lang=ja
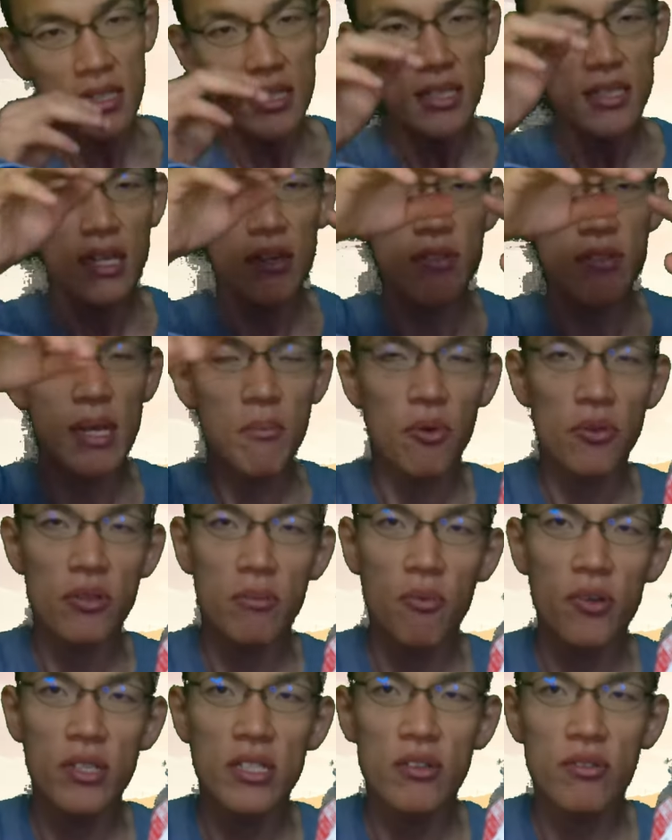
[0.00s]
なので、も
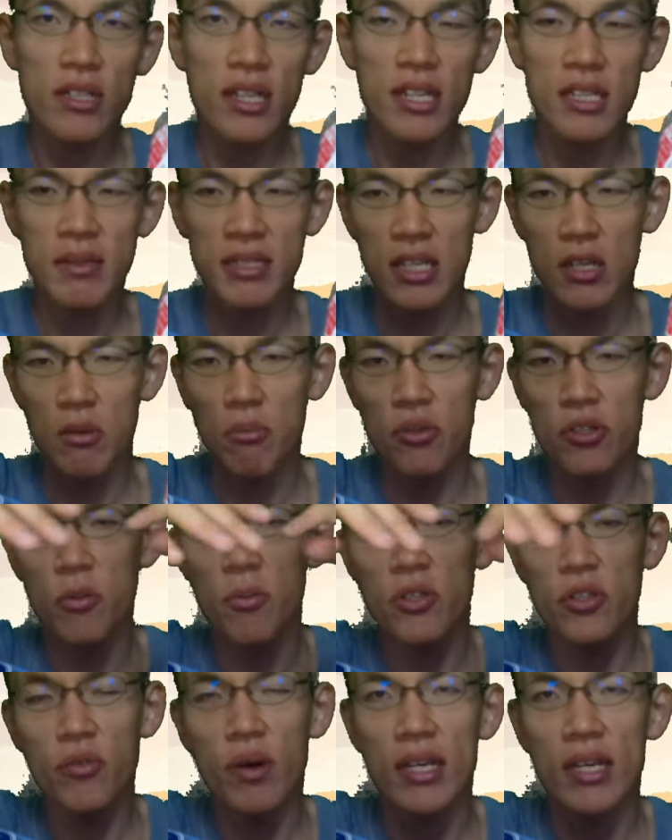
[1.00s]
う一度繰り返しますけど、もと
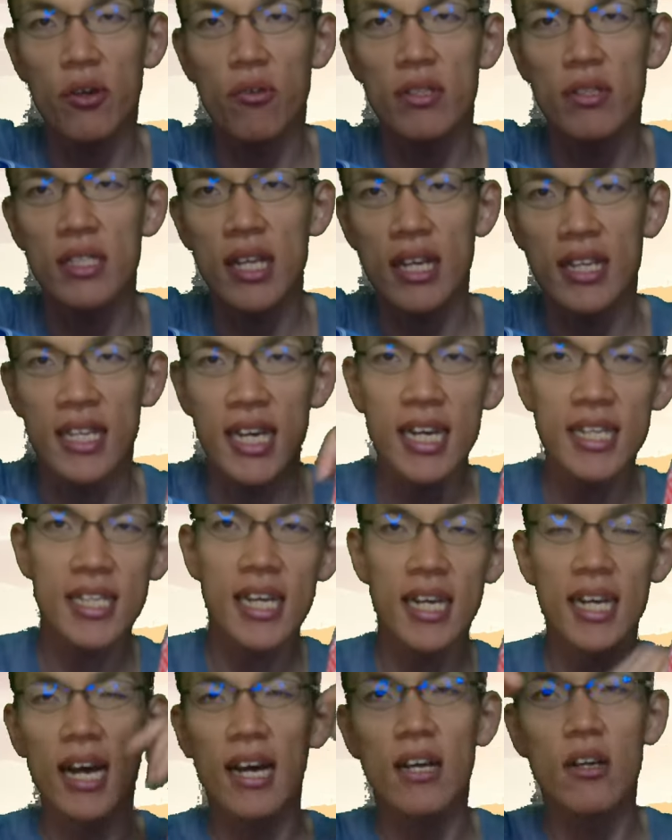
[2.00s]
もとは4点、焼い
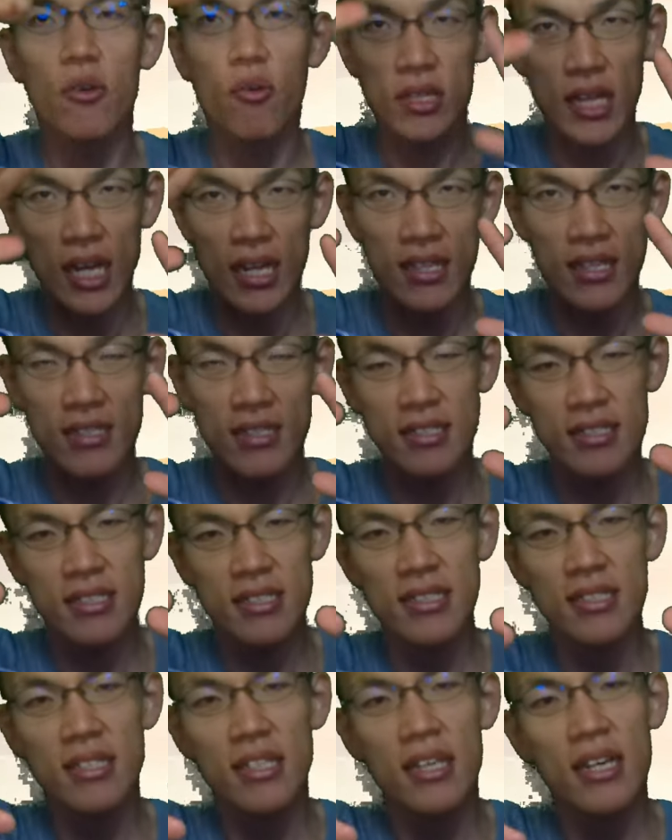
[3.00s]
たら5点で
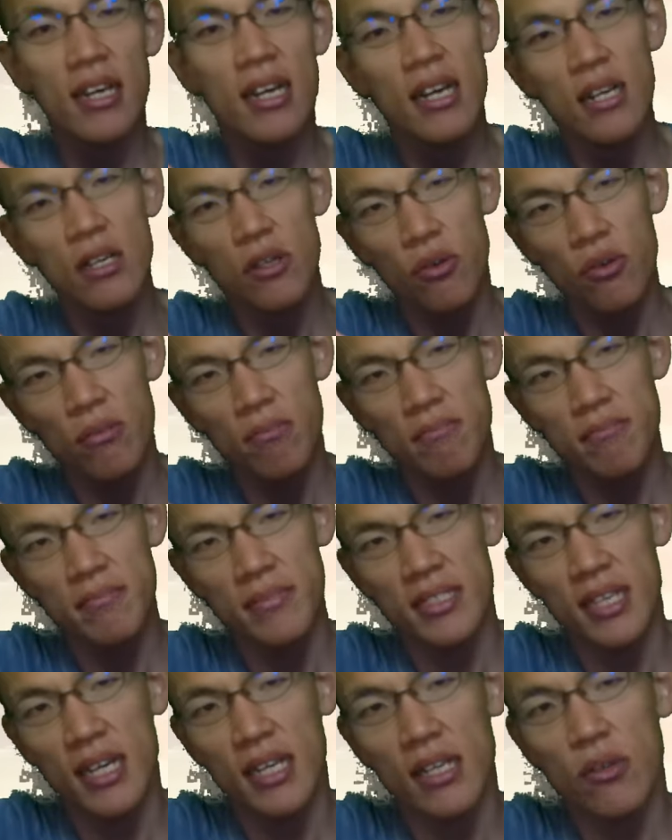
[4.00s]
す。
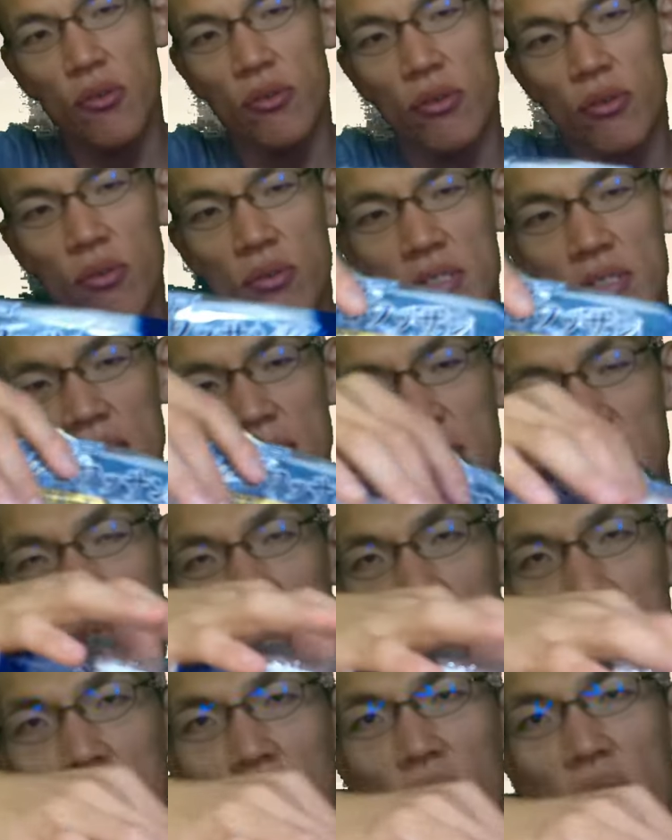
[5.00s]
最高の6点まで
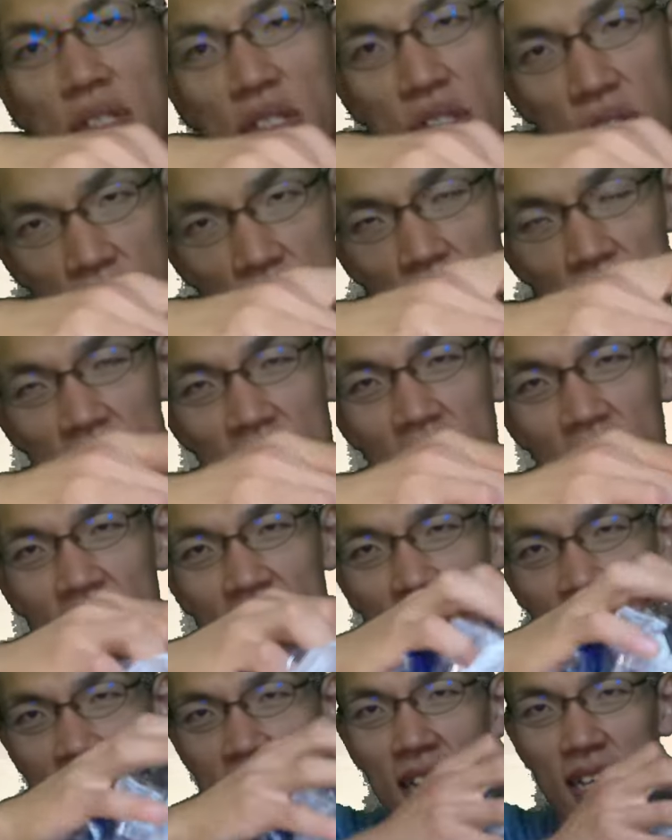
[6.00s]
はもうちょっと何
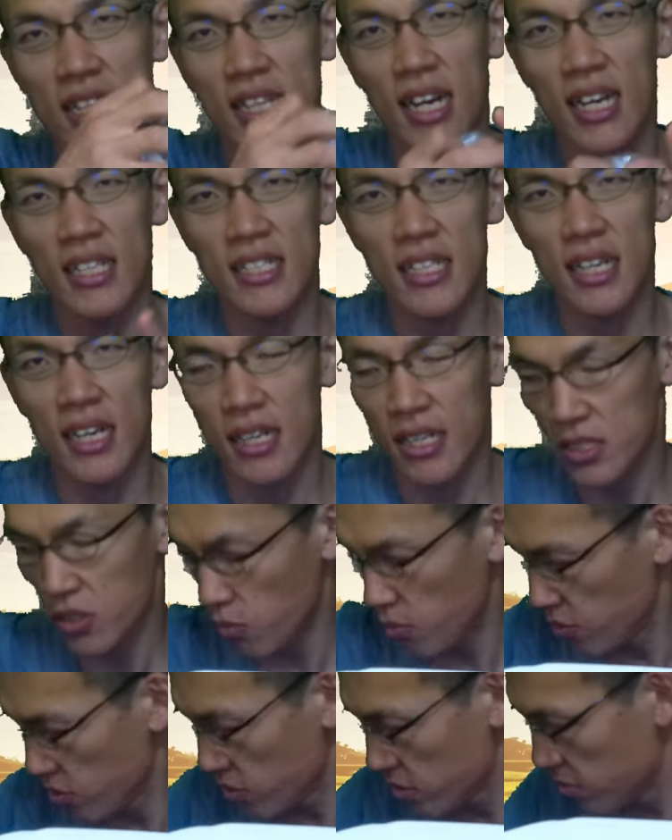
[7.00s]
か足りなかったかなと
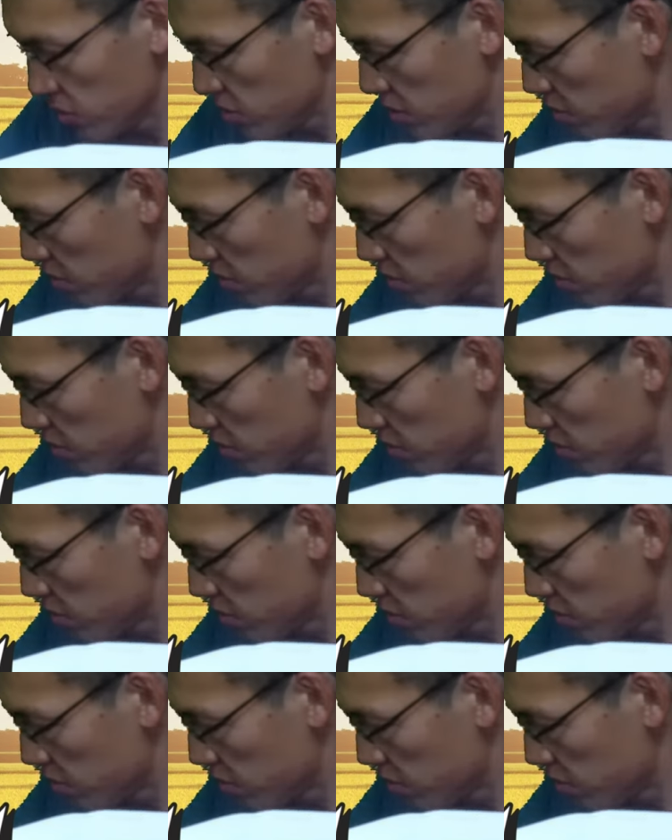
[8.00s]
思う部分